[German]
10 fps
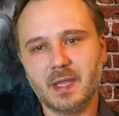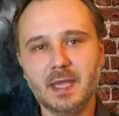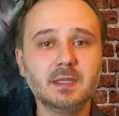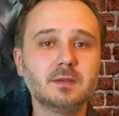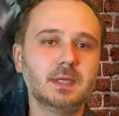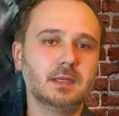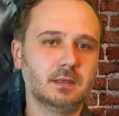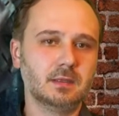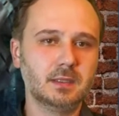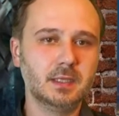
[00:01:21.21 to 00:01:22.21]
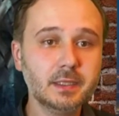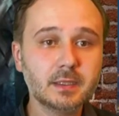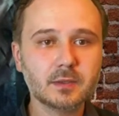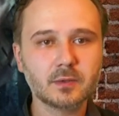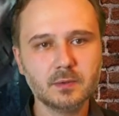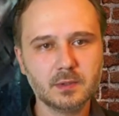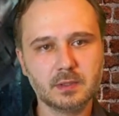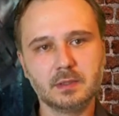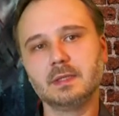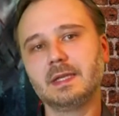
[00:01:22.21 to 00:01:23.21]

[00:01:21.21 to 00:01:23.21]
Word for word: entweder die Hintergründe